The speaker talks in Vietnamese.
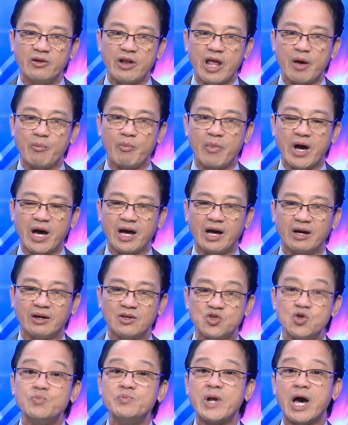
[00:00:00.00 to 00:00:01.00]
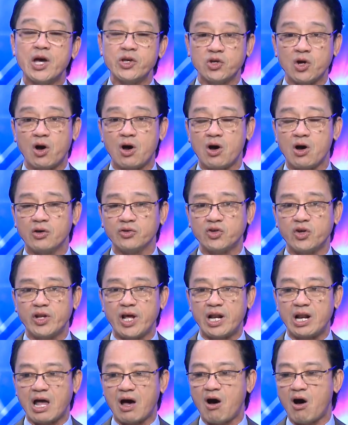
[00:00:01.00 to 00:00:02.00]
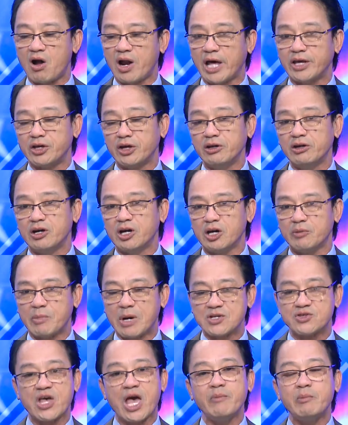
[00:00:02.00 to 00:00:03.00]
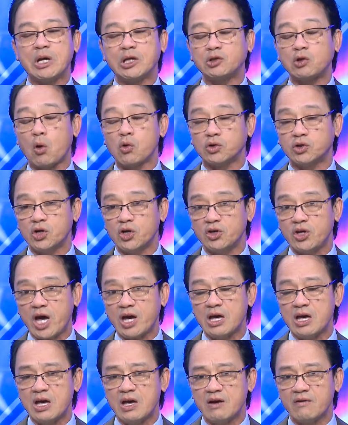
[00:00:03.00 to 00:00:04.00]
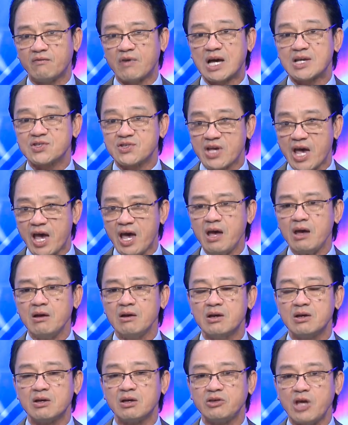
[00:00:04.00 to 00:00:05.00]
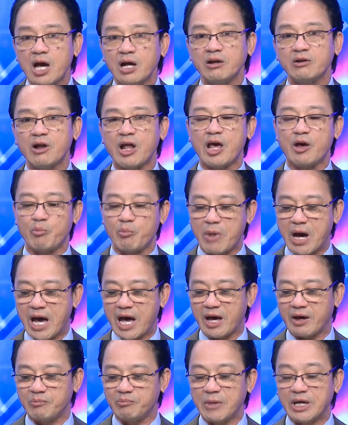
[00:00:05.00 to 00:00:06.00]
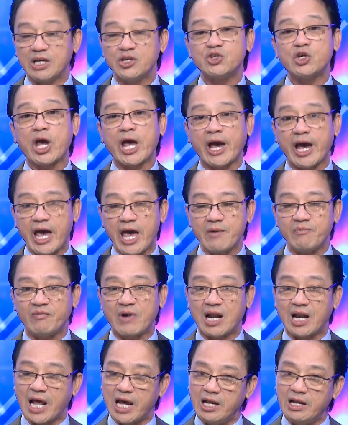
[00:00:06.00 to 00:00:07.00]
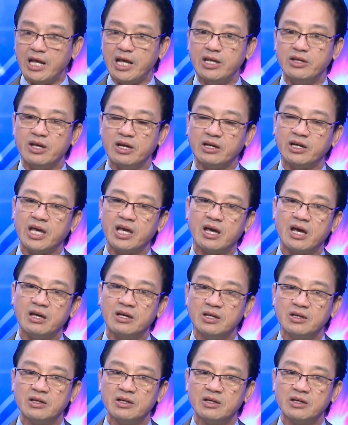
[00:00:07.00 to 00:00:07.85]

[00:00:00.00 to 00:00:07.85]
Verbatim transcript: để mà giúp đỡ cho họ cho nên là họ là những người mà dễ bị tổn thương nhất và dễ nhất để mà bị chèn ép và lấy đi những cái